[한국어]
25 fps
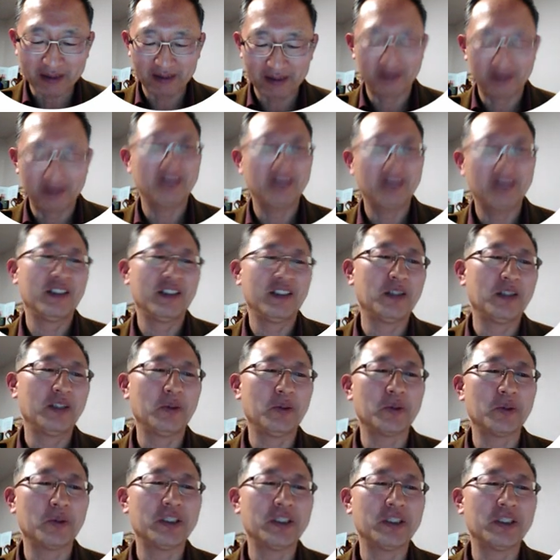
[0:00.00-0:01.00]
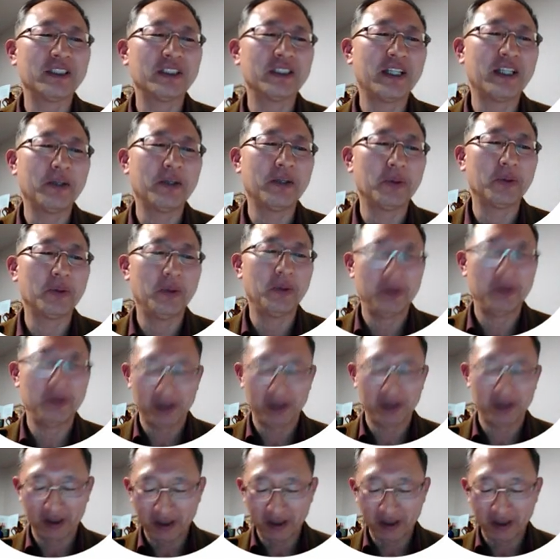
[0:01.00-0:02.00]
이런 동영상으로
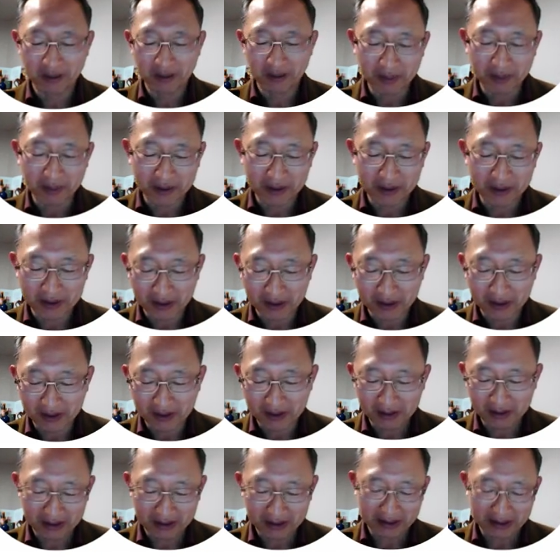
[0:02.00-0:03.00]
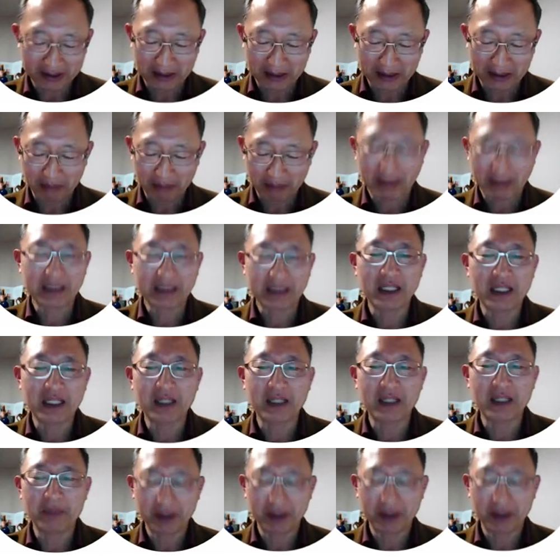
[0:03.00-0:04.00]
먼저 만나
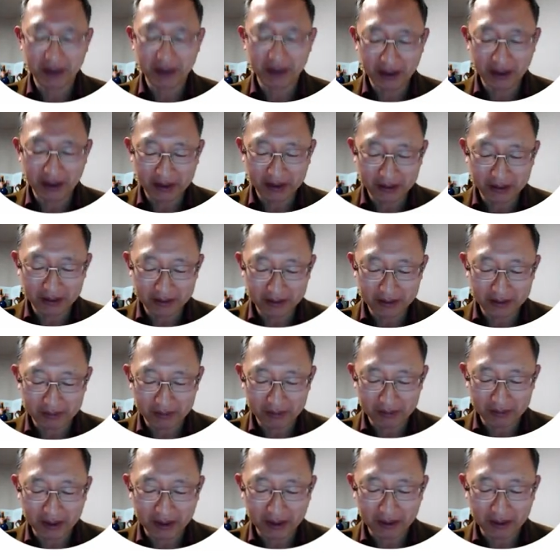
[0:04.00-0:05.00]
뵙게 되었습니다.